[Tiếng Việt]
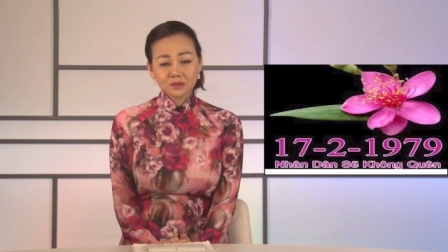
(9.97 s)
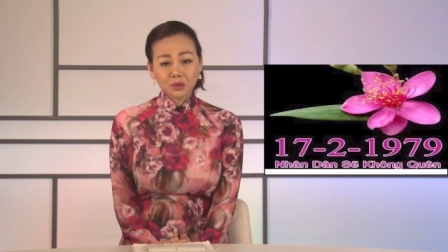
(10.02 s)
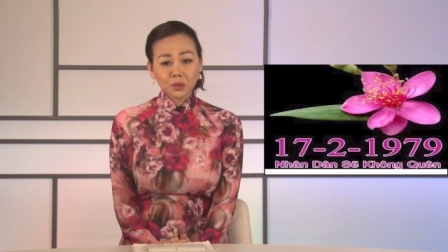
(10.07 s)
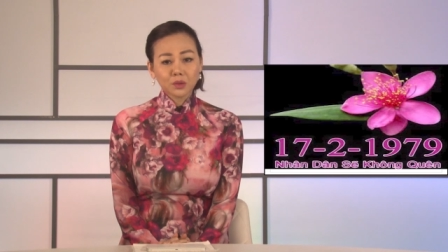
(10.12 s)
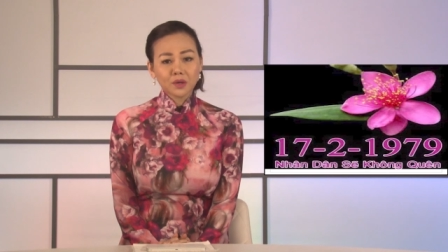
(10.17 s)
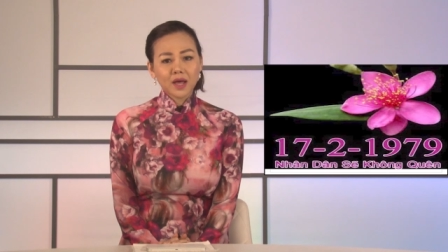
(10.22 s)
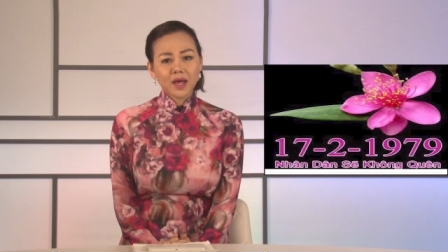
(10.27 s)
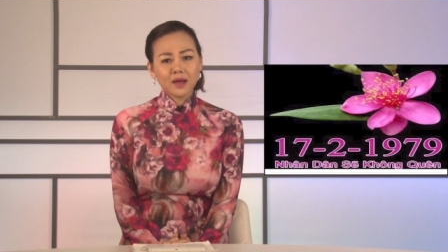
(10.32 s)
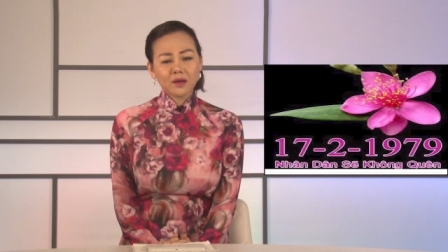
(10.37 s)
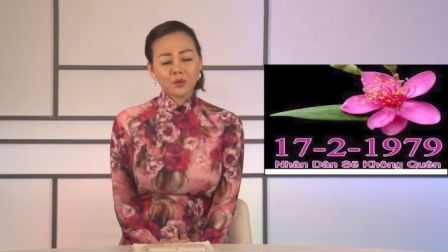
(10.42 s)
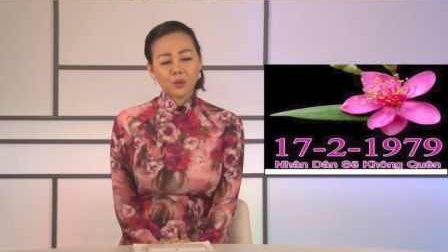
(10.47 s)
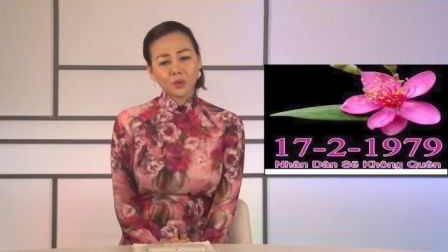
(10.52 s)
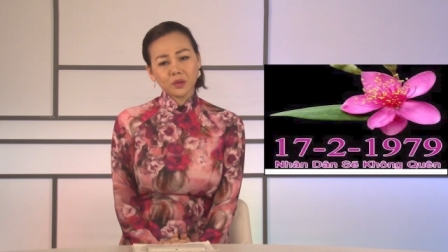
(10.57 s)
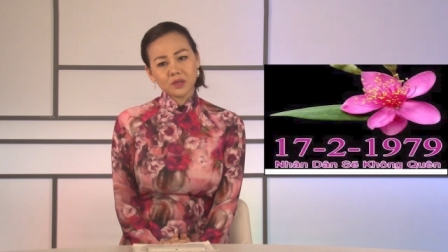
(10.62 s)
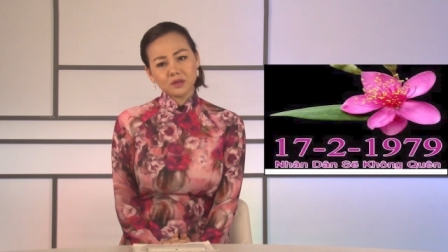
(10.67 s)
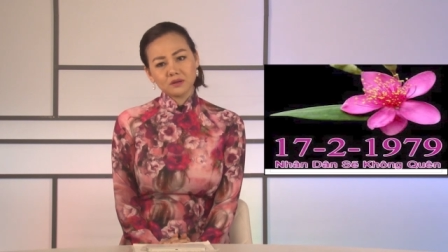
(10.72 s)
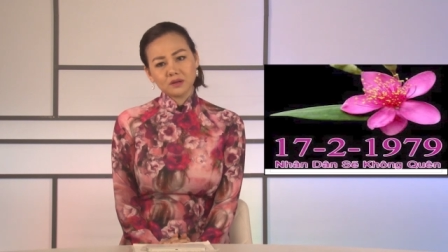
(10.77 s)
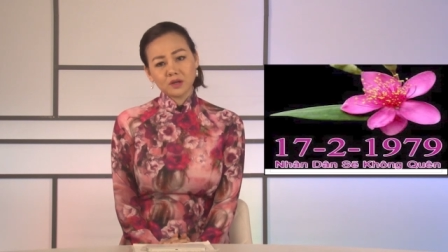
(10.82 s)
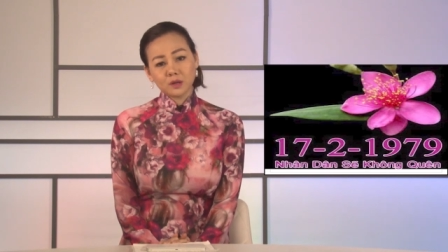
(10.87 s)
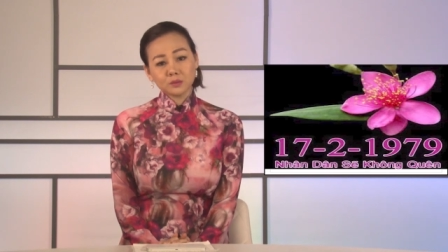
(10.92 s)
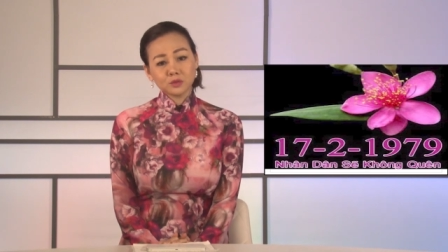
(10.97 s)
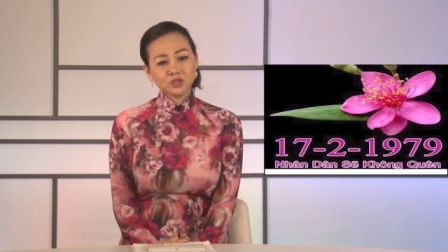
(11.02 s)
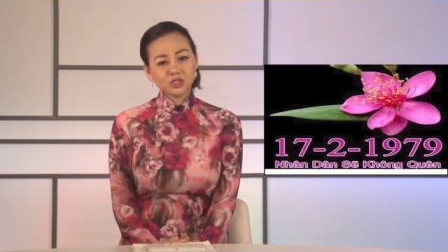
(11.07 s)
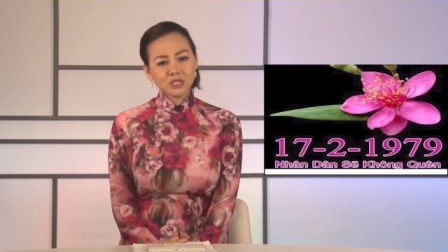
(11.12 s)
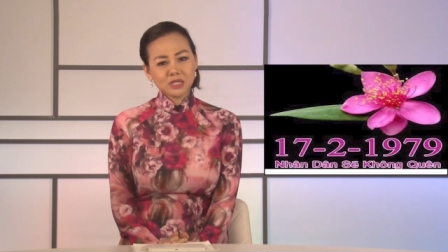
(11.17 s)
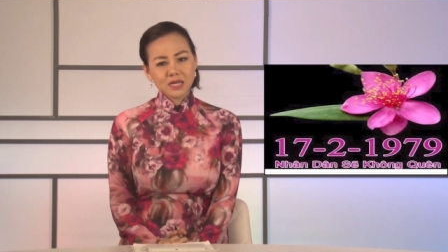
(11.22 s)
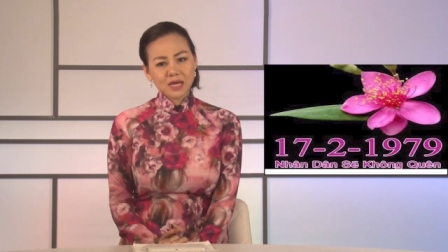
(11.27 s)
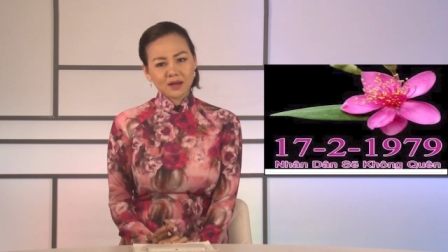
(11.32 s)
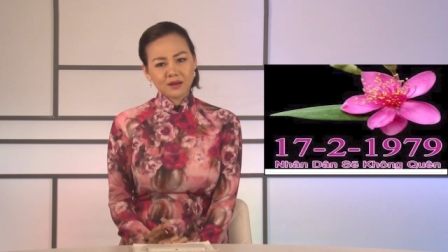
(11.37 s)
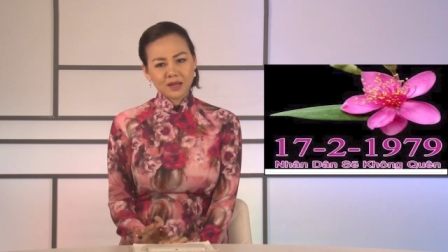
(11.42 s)
tội ác của những người đồng
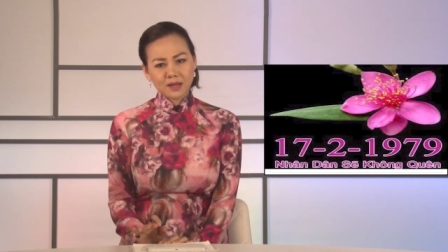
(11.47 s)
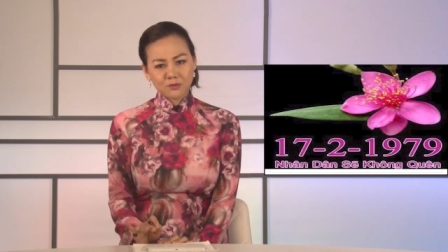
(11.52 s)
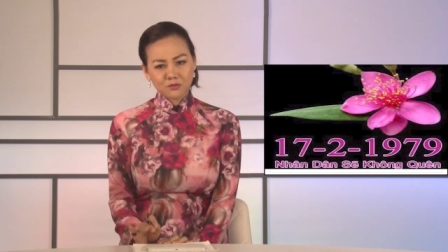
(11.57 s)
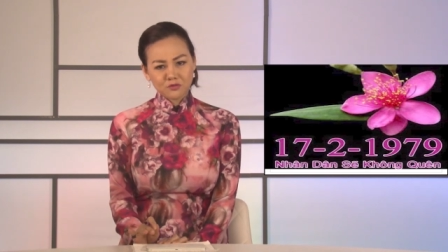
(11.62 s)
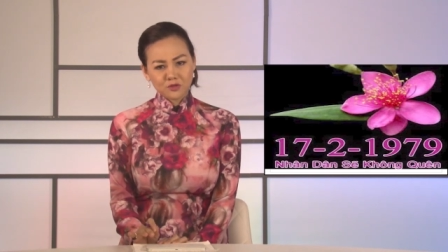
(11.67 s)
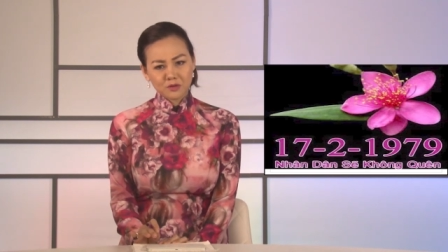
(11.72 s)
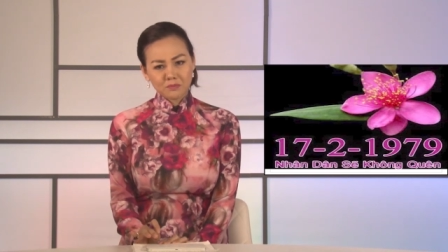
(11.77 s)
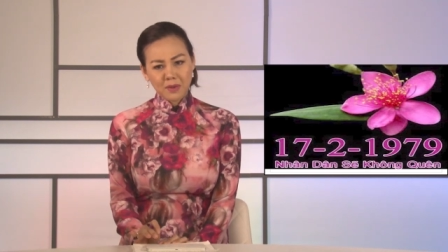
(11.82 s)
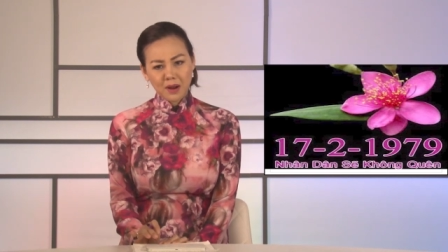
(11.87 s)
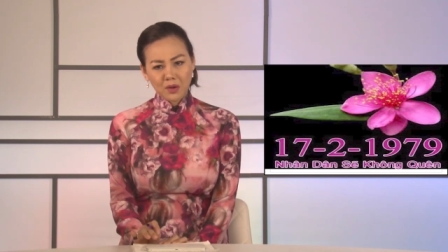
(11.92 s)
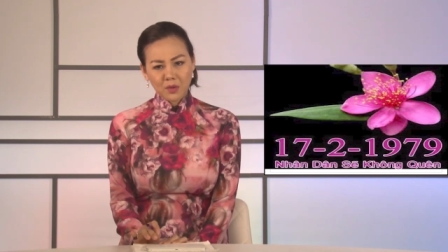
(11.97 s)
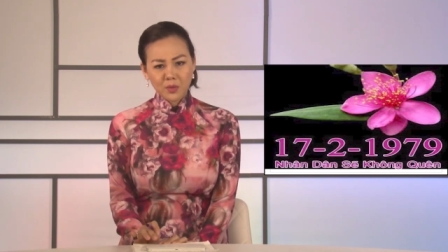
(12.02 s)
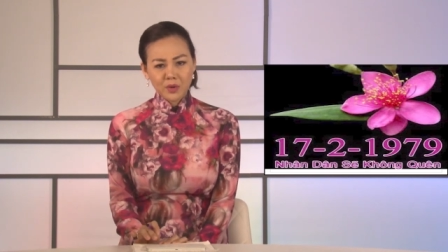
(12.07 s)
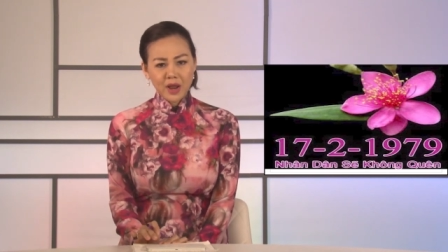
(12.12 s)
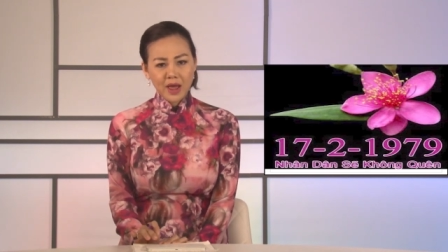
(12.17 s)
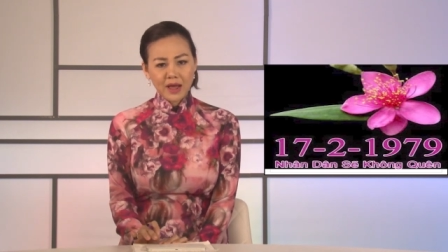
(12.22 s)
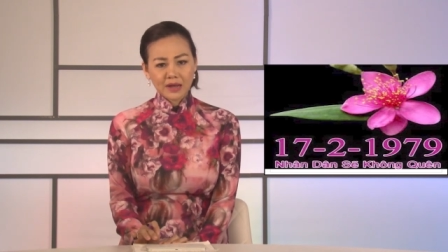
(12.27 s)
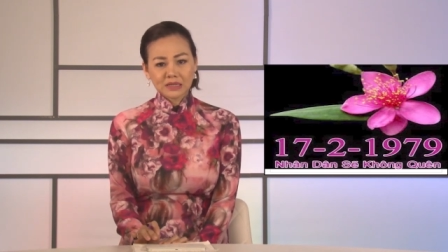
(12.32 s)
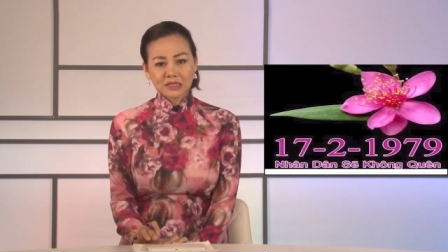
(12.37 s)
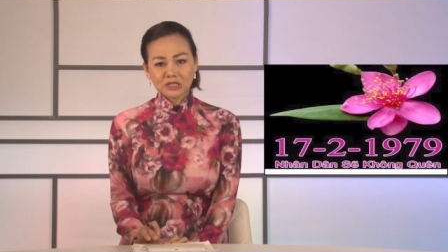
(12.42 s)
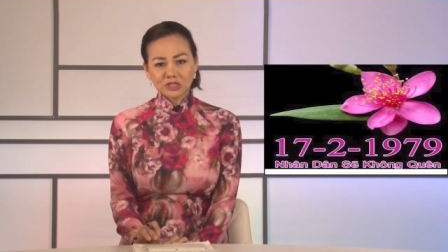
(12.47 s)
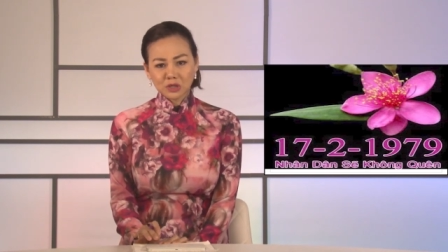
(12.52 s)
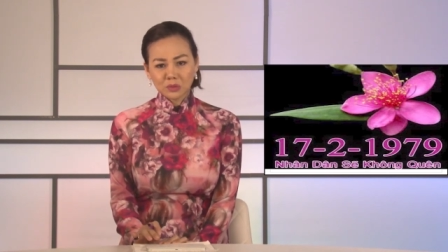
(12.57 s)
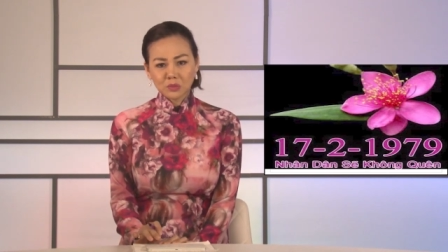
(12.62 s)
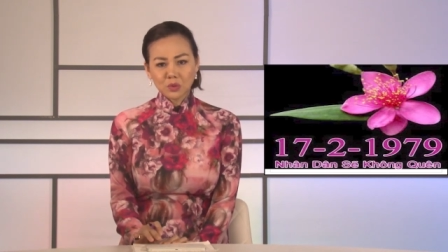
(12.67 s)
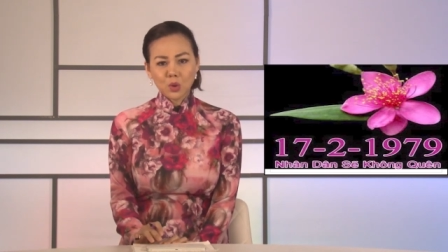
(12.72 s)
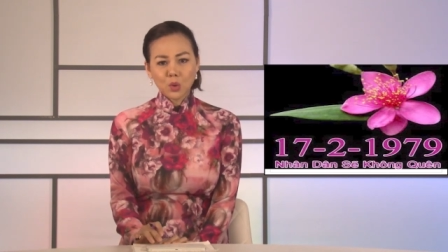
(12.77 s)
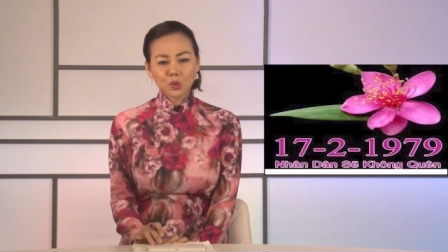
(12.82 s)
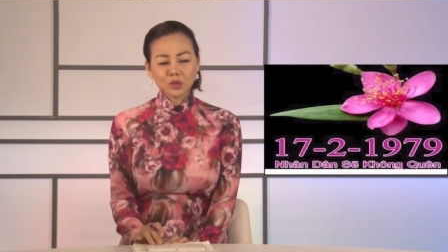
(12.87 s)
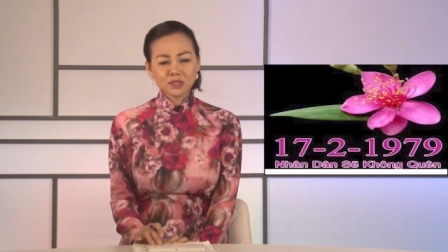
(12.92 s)
chí anh em phương Bắc của đảng
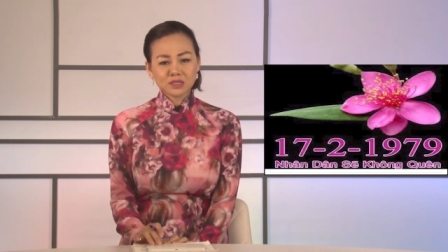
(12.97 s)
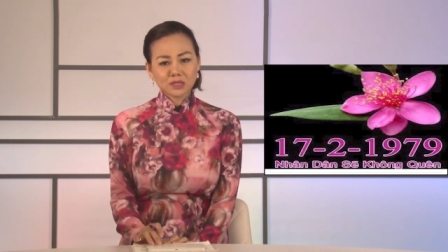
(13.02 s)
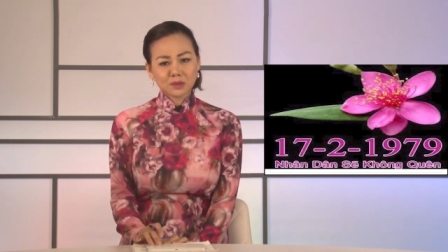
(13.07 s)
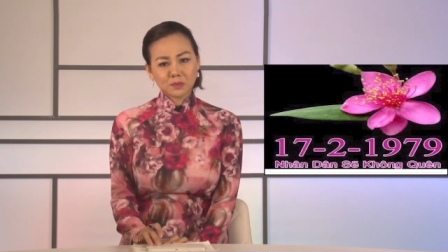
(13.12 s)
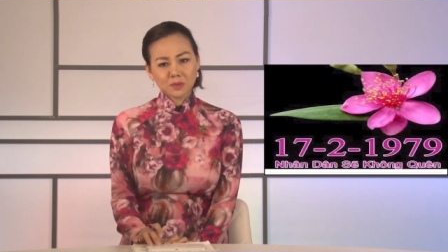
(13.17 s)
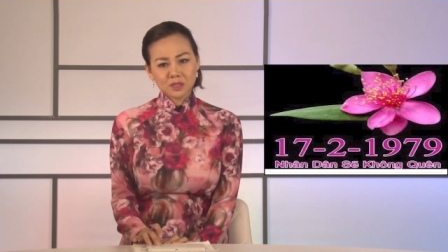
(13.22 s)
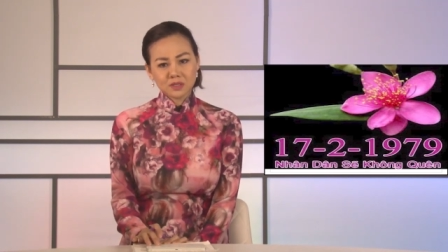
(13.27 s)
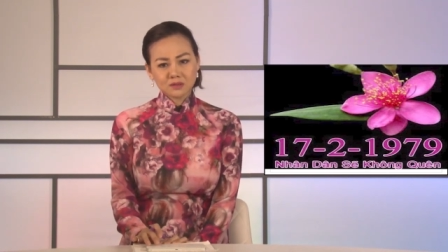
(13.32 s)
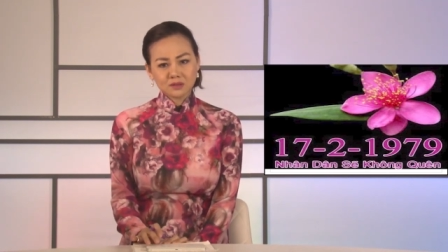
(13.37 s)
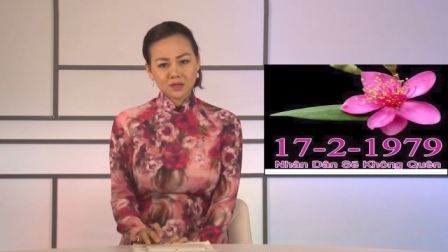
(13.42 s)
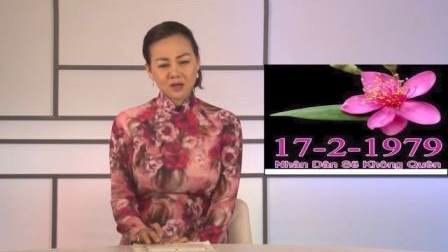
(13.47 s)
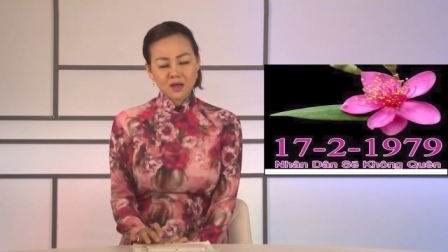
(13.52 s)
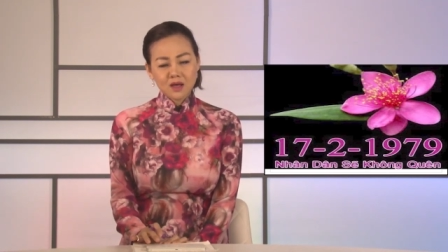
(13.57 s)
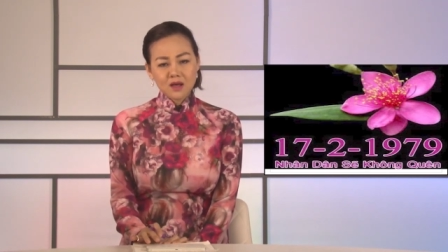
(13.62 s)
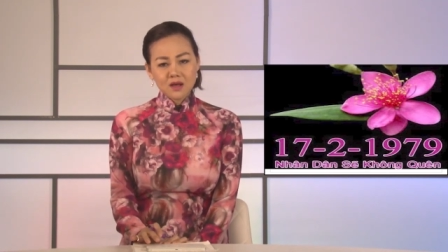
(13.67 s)
trong cuộc xâm lược